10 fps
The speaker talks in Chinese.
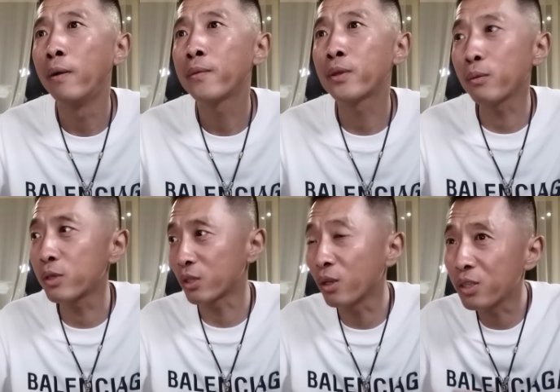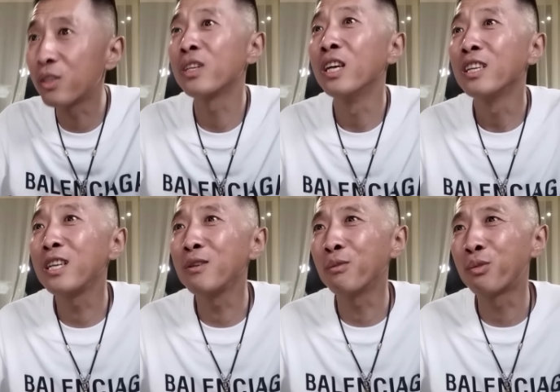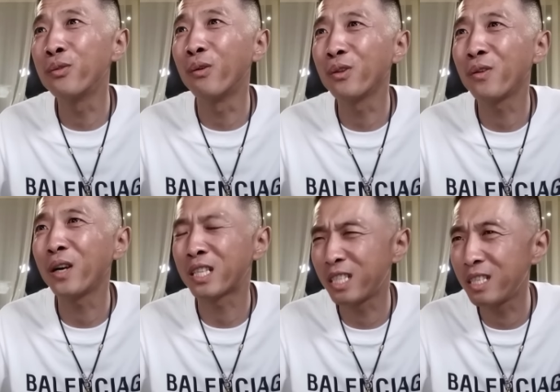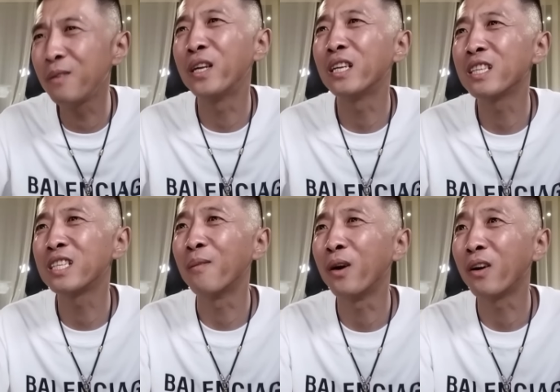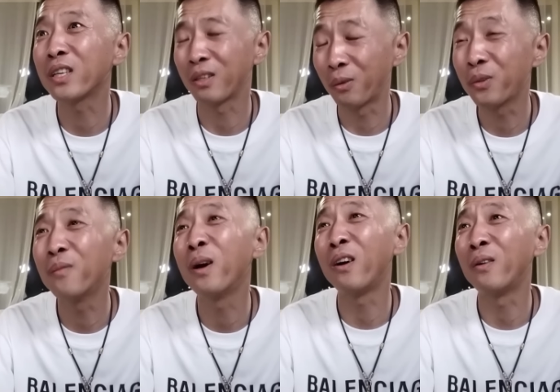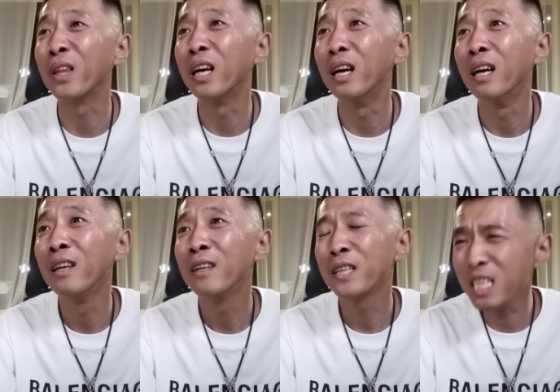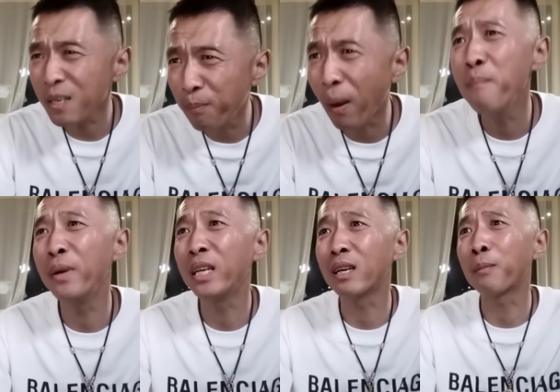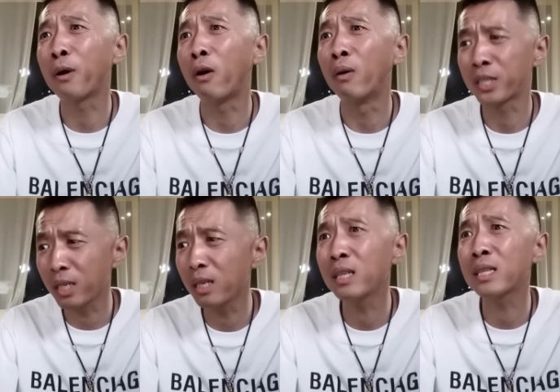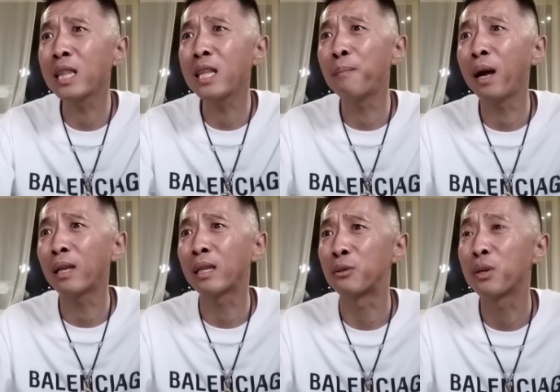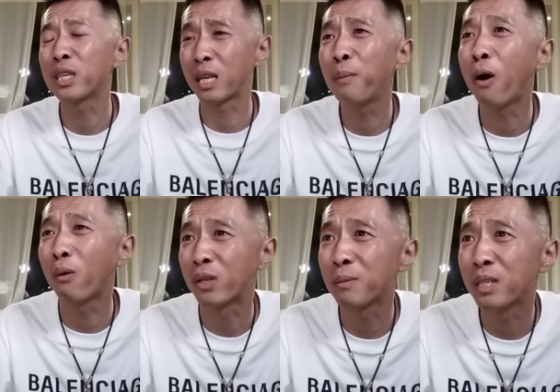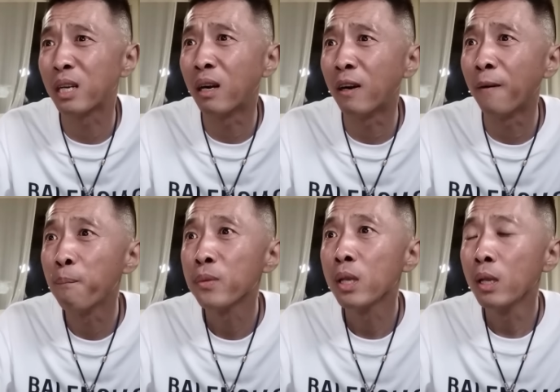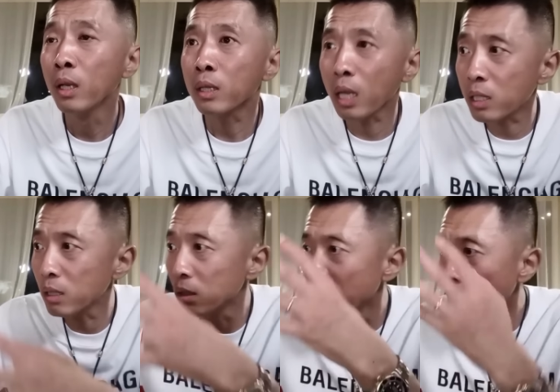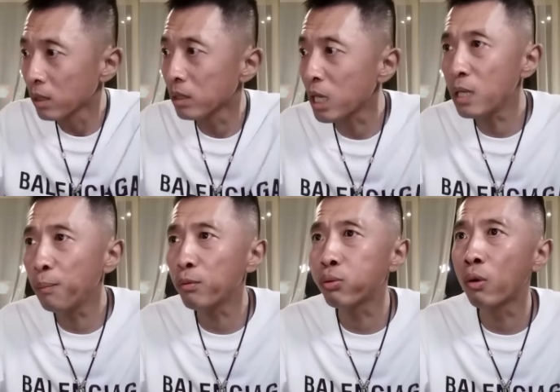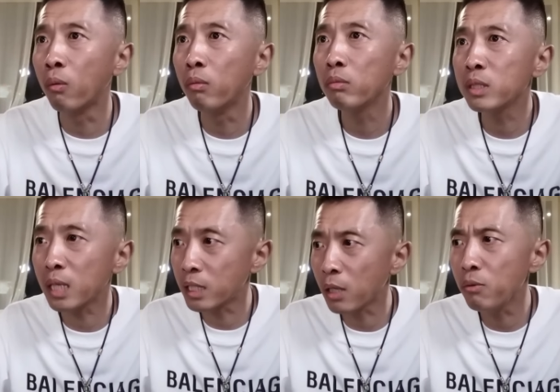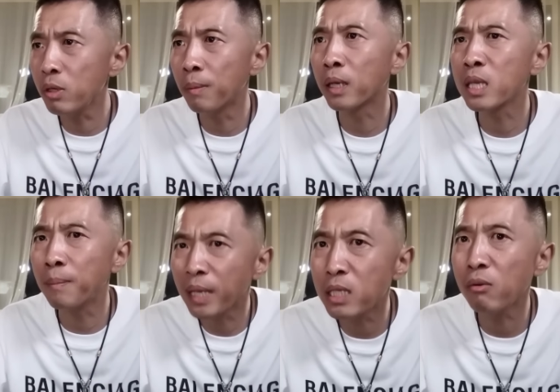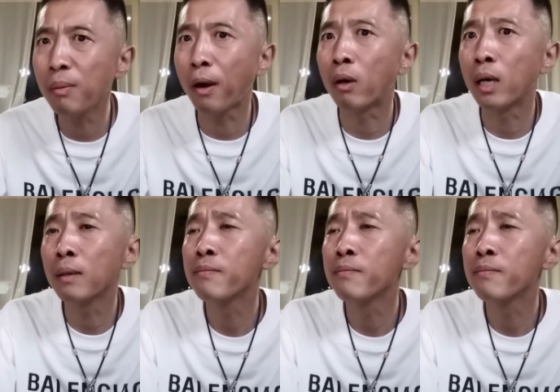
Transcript: 咱都知道你这种出宫的话，基本上你想跑也都能跑的，一般没人跑啊。剩个三点半了，你说谁跑是不是哈？但是这一不出宫，你在监狱里面也没机会跑啊。